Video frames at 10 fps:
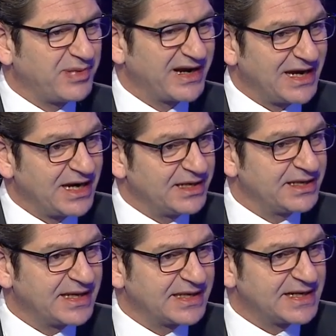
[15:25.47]

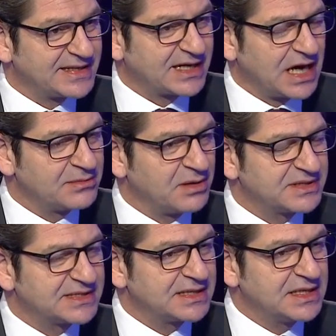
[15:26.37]
paralelinde geride
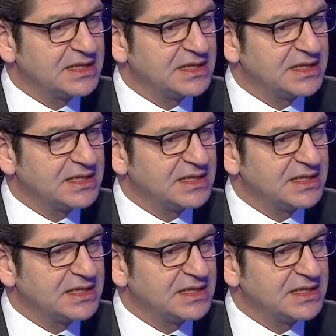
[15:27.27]
kalmamız